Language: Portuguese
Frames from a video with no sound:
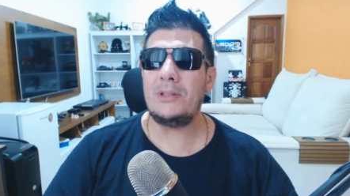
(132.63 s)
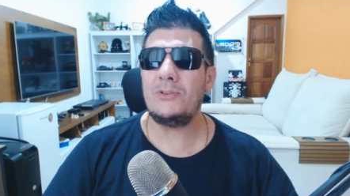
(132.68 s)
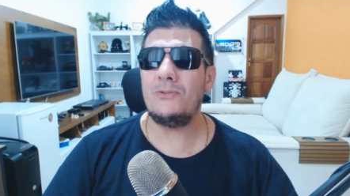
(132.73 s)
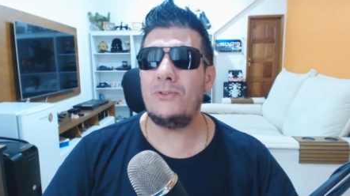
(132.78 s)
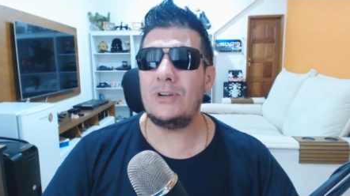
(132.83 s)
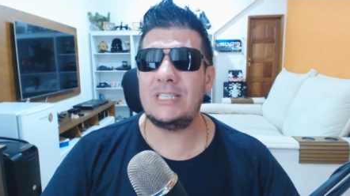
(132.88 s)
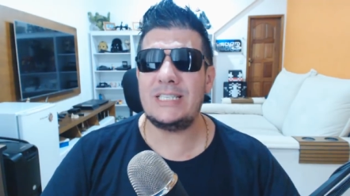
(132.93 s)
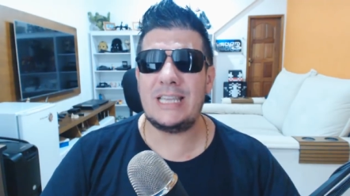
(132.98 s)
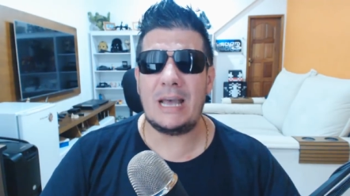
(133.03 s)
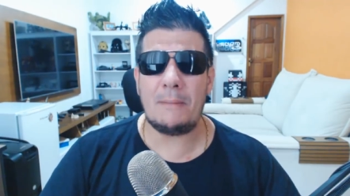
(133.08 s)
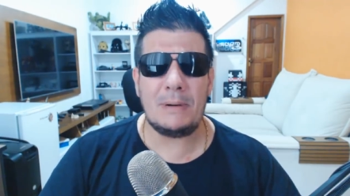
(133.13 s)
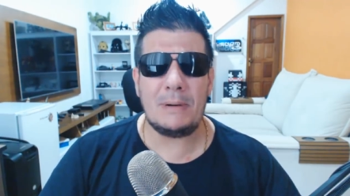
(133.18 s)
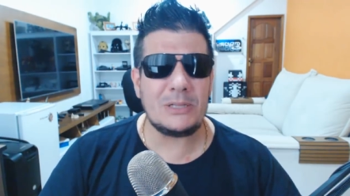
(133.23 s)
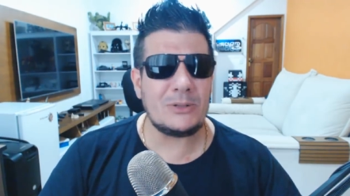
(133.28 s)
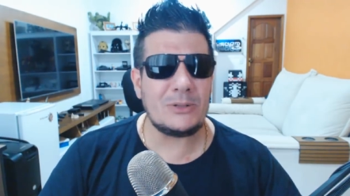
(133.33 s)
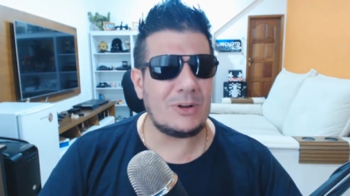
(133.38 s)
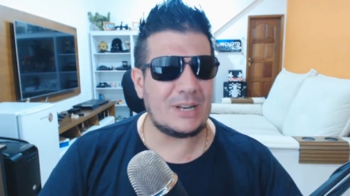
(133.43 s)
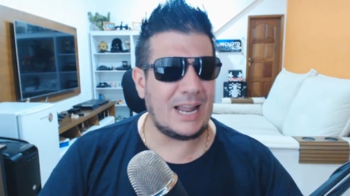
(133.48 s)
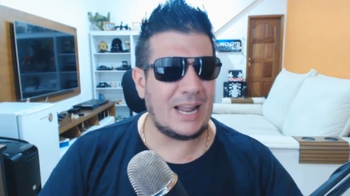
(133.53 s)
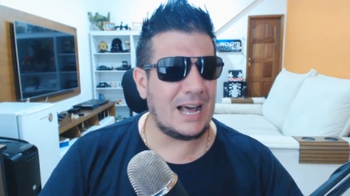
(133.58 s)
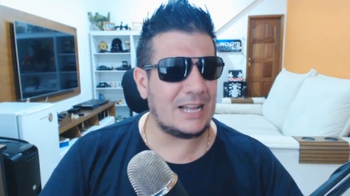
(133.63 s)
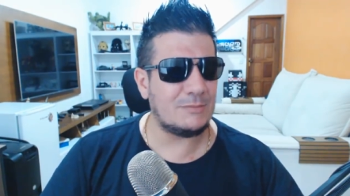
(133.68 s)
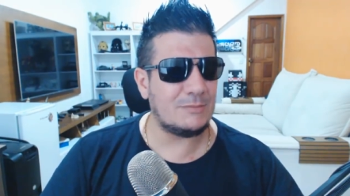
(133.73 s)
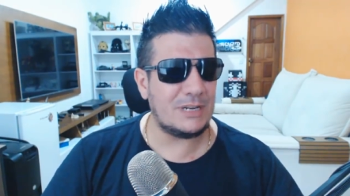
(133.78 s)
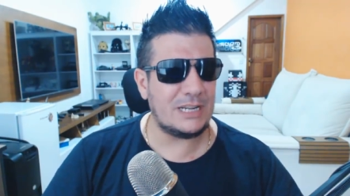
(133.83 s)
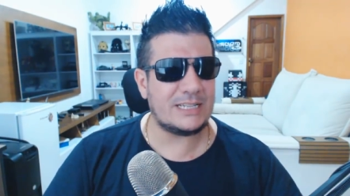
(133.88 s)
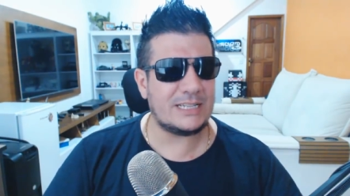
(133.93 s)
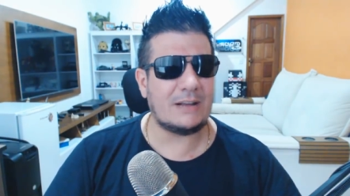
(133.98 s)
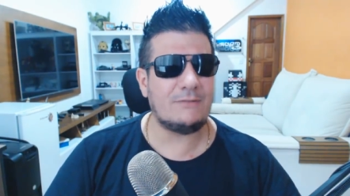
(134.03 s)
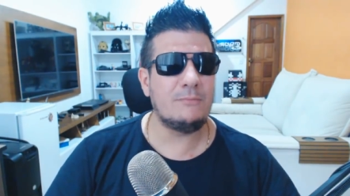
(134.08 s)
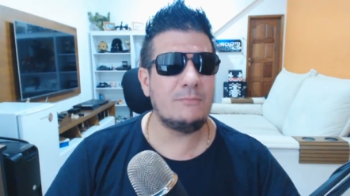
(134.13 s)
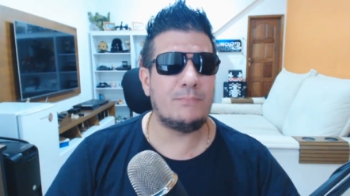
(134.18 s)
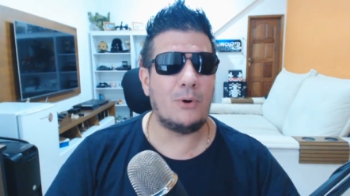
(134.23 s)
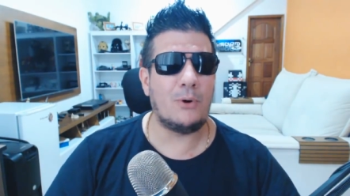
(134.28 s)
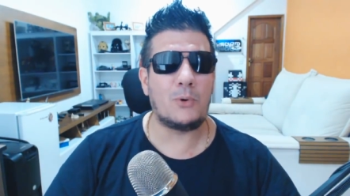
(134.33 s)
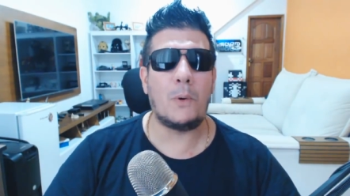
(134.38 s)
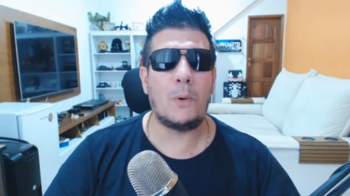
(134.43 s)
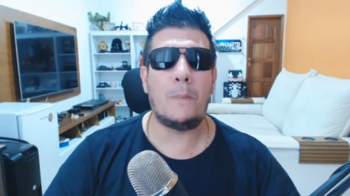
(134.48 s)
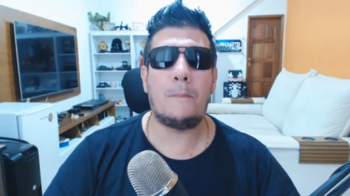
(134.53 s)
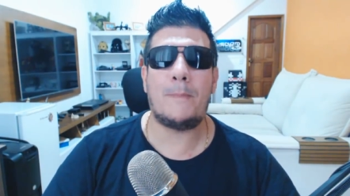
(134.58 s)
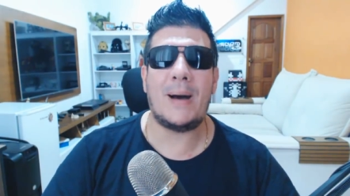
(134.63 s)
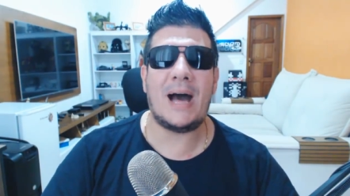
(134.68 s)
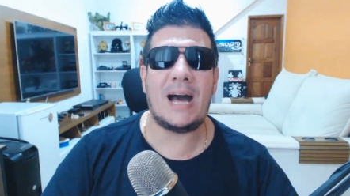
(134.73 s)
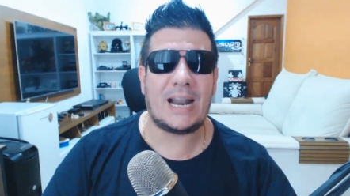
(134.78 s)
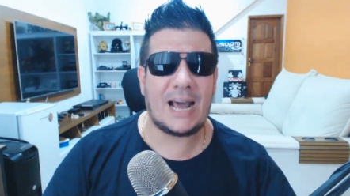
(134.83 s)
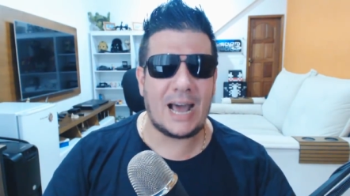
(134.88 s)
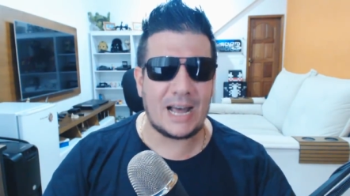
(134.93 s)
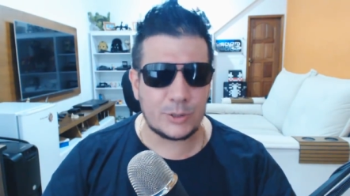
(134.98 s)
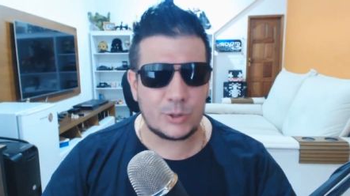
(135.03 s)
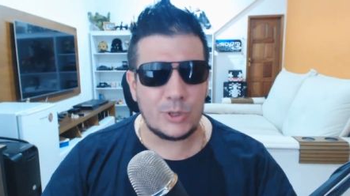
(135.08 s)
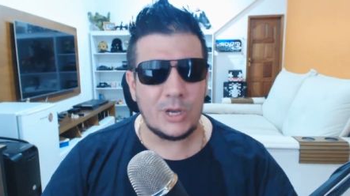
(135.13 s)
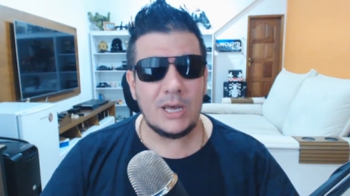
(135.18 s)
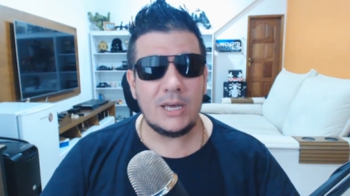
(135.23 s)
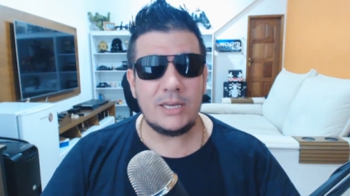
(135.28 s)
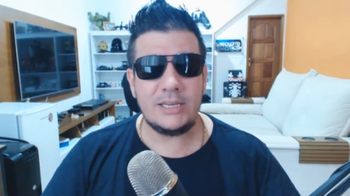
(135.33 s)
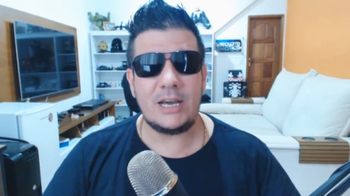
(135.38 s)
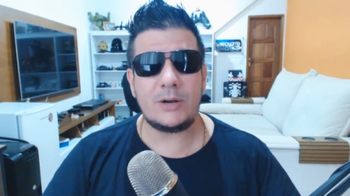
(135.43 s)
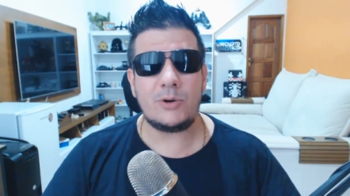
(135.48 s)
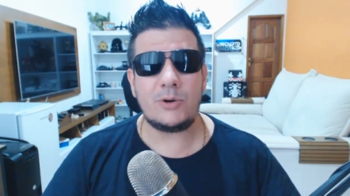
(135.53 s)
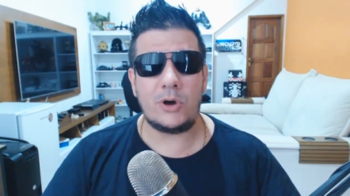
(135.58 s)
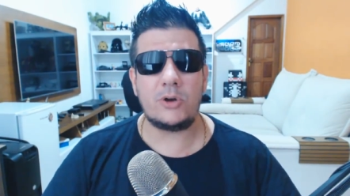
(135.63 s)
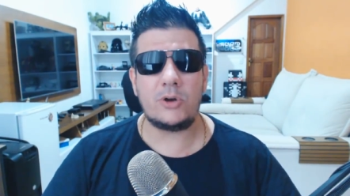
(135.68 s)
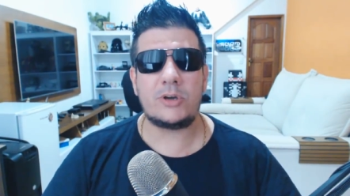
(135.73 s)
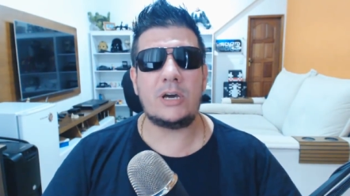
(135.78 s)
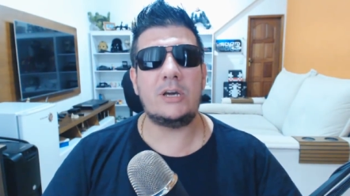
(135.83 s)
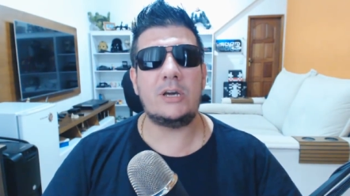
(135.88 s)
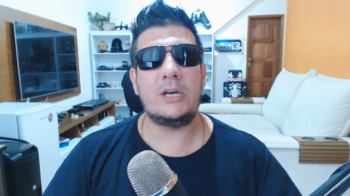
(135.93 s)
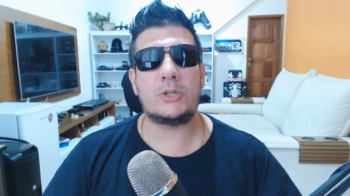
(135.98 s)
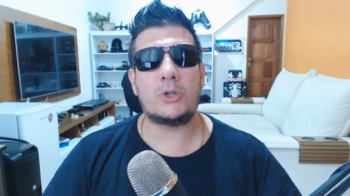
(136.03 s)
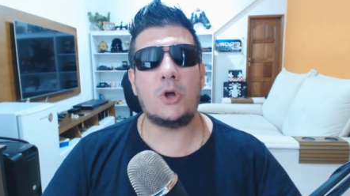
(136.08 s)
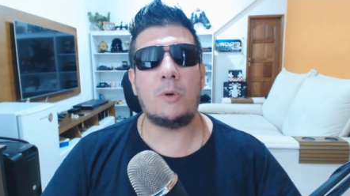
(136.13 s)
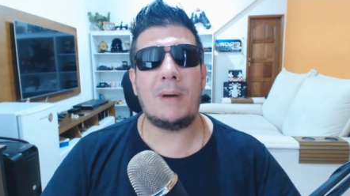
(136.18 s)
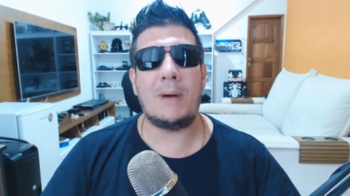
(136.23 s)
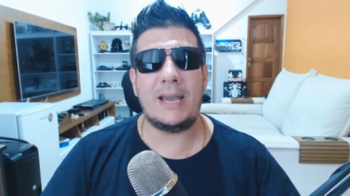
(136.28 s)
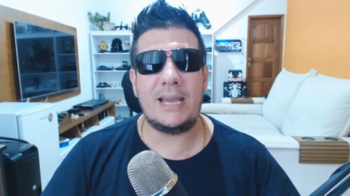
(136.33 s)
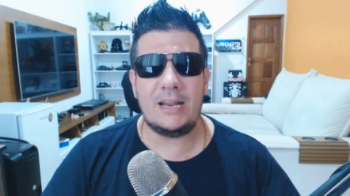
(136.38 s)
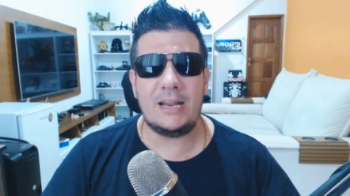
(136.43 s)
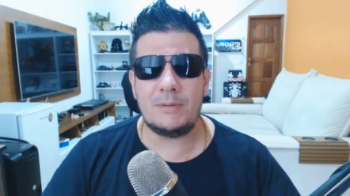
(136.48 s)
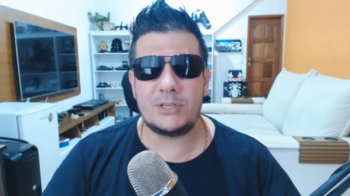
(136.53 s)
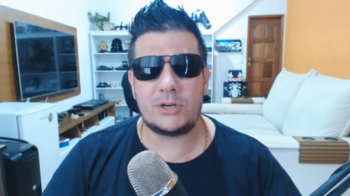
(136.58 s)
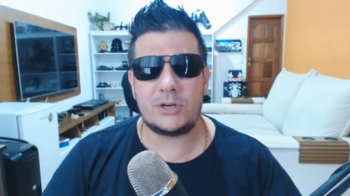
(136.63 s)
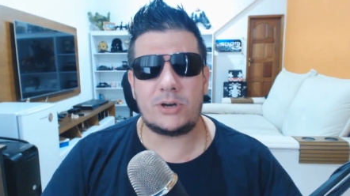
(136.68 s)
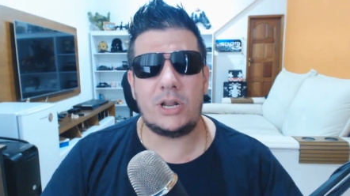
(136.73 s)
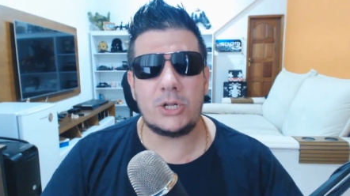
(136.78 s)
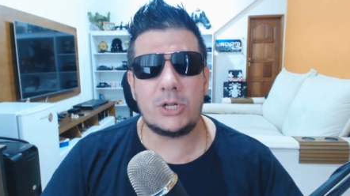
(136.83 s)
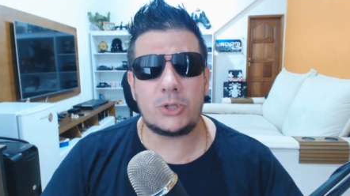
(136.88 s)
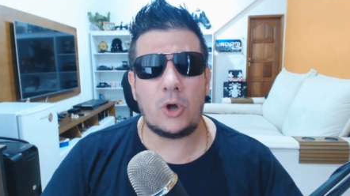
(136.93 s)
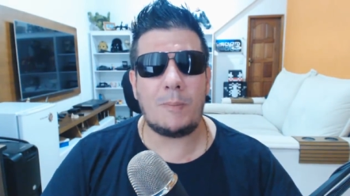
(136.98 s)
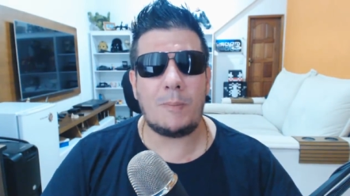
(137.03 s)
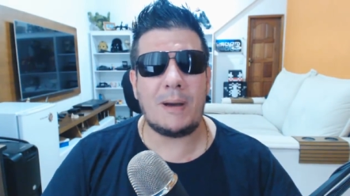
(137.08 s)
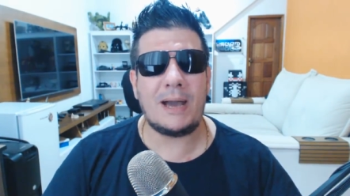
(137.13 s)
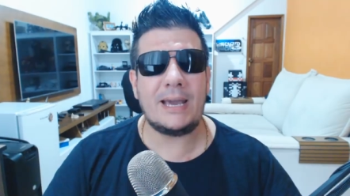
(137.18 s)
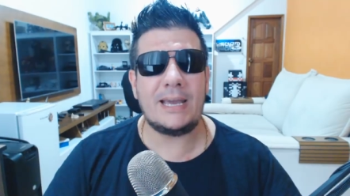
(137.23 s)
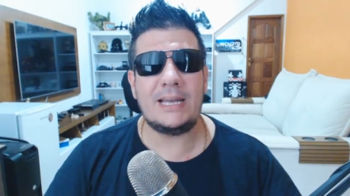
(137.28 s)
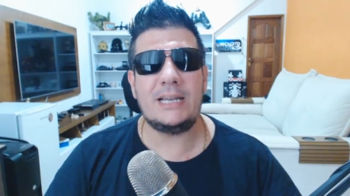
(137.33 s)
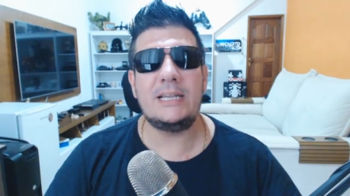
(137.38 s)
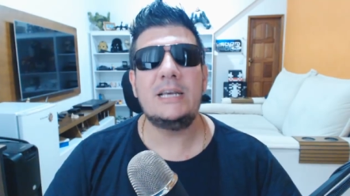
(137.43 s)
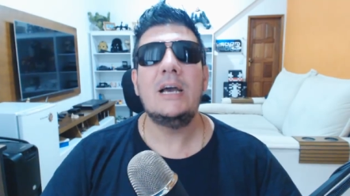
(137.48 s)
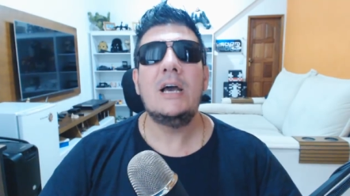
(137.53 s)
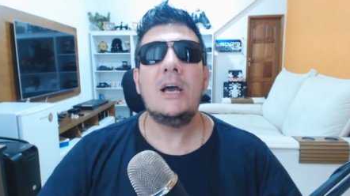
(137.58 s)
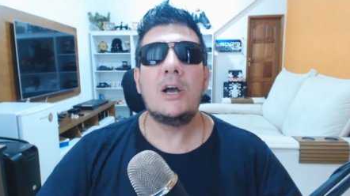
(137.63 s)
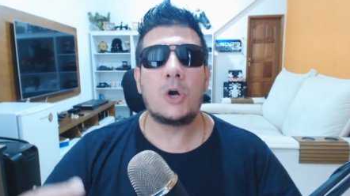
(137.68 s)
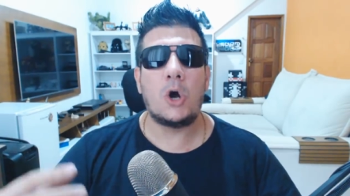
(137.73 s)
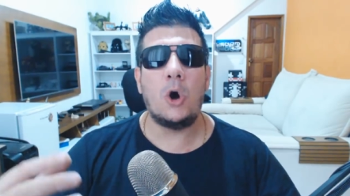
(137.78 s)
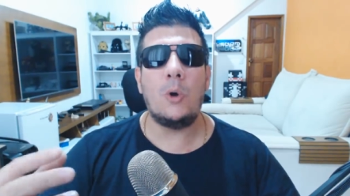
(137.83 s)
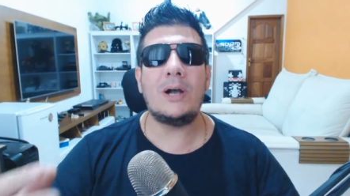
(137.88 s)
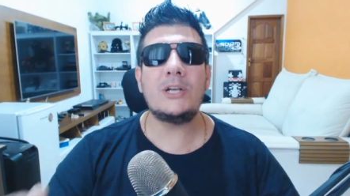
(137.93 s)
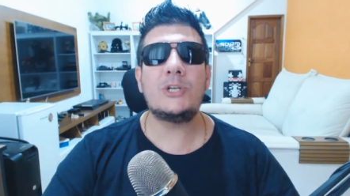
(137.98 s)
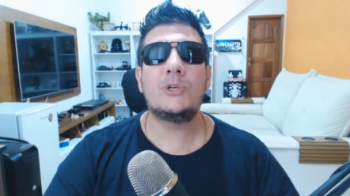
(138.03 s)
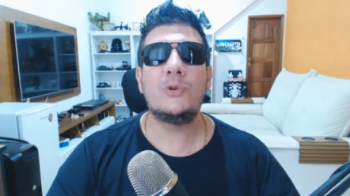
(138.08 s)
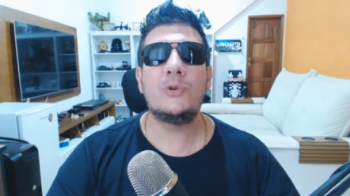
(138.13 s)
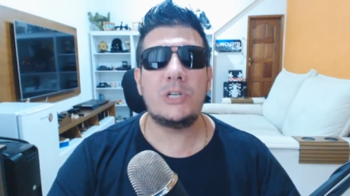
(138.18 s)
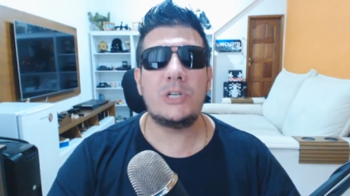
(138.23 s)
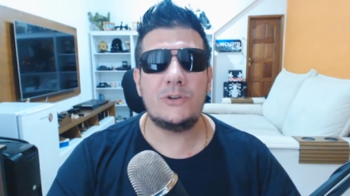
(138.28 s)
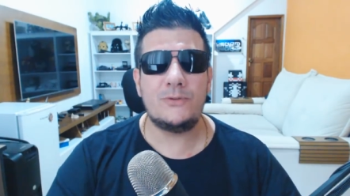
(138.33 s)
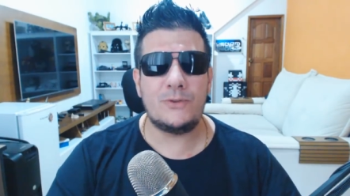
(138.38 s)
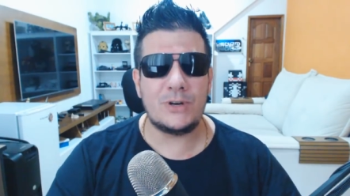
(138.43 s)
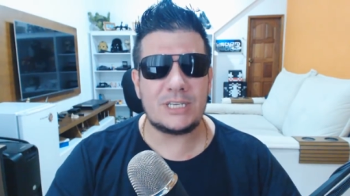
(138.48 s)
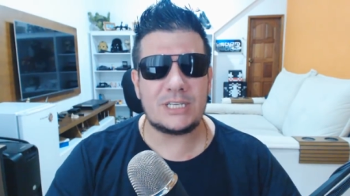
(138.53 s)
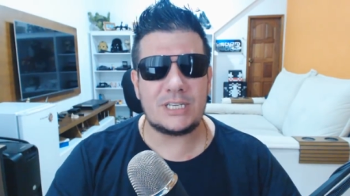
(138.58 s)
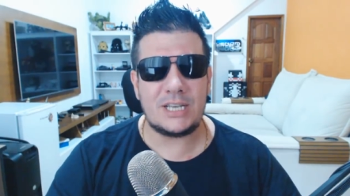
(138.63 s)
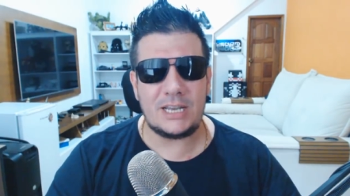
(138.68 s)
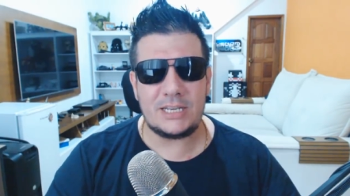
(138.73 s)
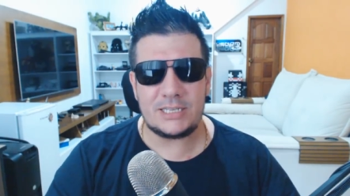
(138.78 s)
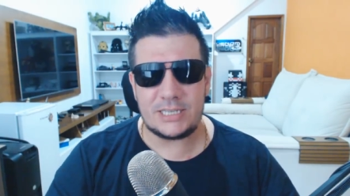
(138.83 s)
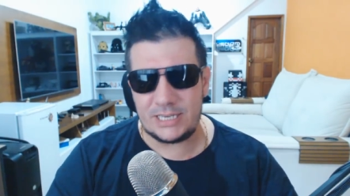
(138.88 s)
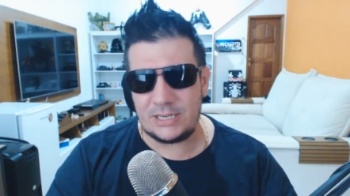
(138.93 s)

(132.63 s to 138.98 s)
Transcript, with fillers: Não vou dizer abandonado, mas ele tava um pouco parado. E agora eu quero retomar ele, mas eu quero retomar ele com a ajuda de vocês.